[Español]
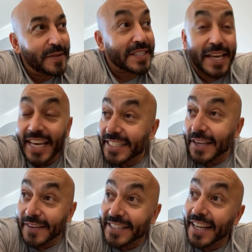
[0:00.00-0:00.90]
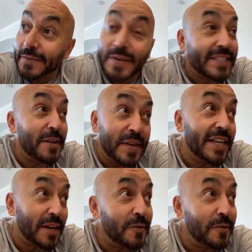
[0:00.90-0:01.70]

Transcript: Es que, va, a estar, va a estar bien